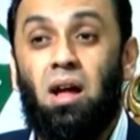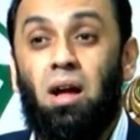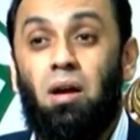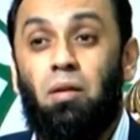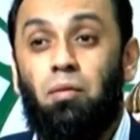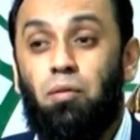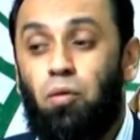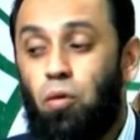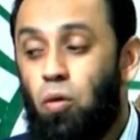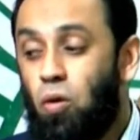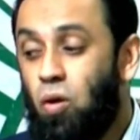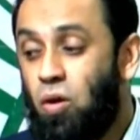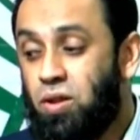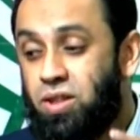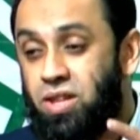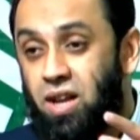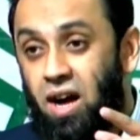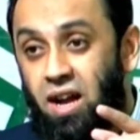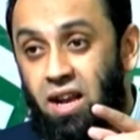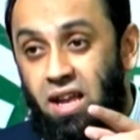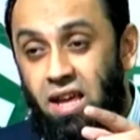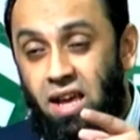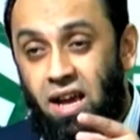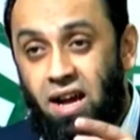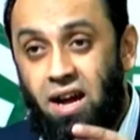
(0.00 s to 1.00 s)
वो
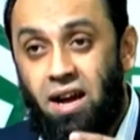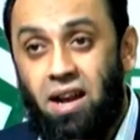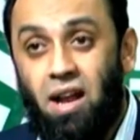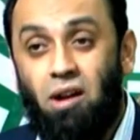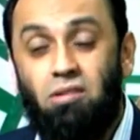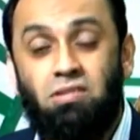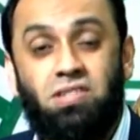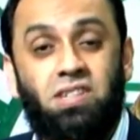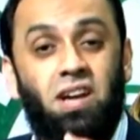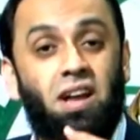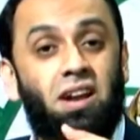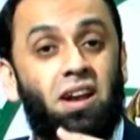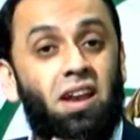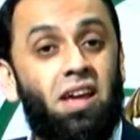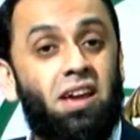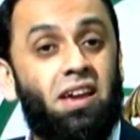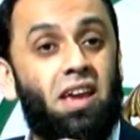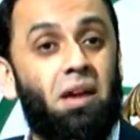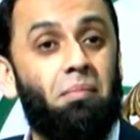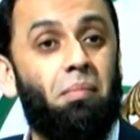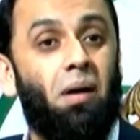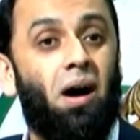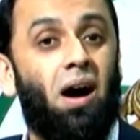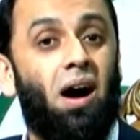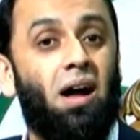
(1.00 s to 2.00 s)
तारीख अनाउंस करने के
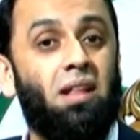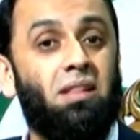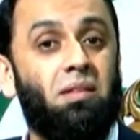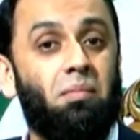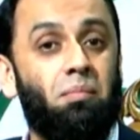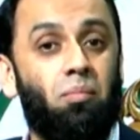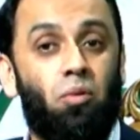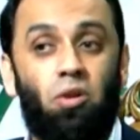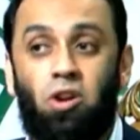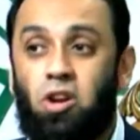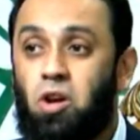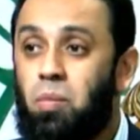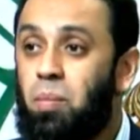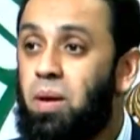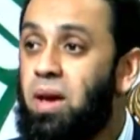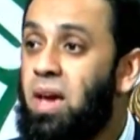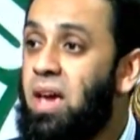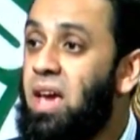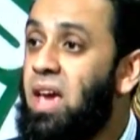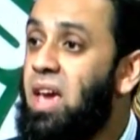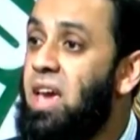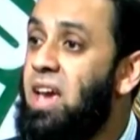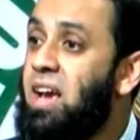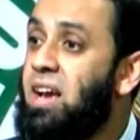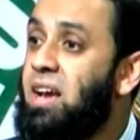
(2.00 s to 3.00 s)
बाद मुल्क में
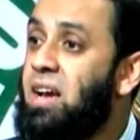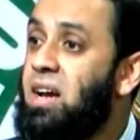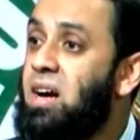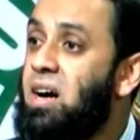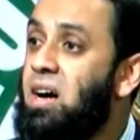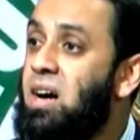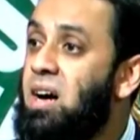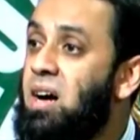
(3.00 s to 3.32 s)
एक